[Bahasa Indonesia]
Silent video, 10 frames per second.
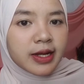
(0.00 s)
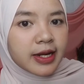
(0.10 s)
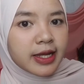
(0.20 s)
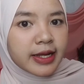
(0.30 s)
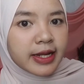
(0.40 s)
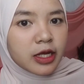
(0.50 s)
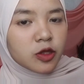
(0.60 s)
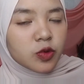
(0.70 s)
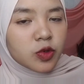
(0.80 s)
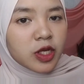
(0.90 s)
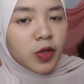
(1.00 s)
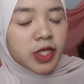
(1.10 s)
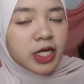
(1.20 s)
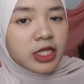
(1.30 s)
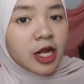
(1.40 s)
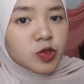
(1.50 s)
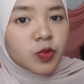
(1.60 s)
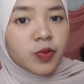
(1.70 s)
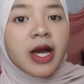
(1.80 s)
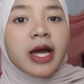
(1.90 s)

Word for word: kering-kering gitu jadi wajah kita langsung